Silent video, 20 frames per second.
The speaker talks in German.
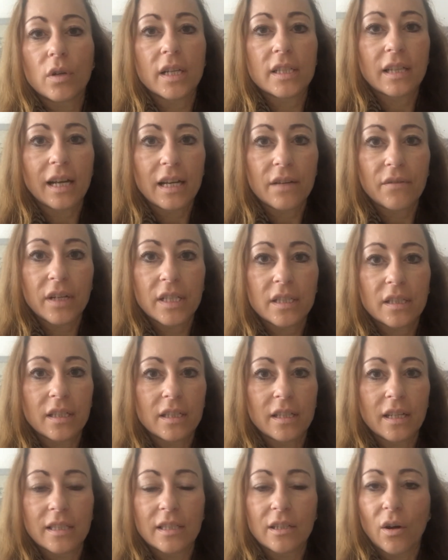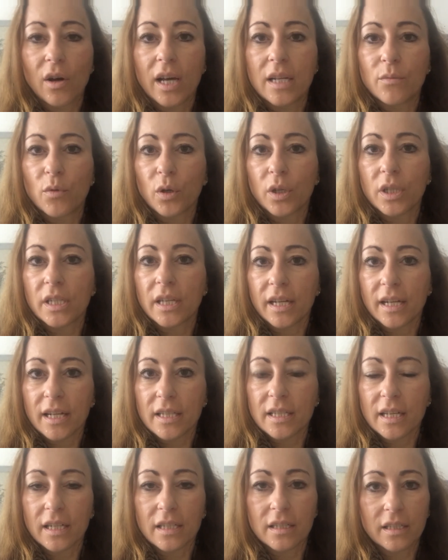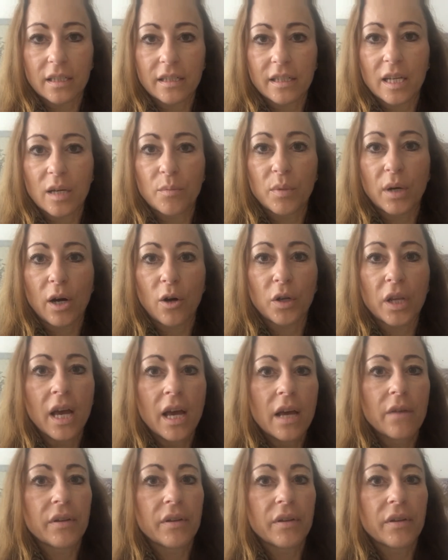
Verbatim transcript: Da ist Eiweiß drin, da sind auch alle möglichen anderen Sachen drin, die ihr braucht.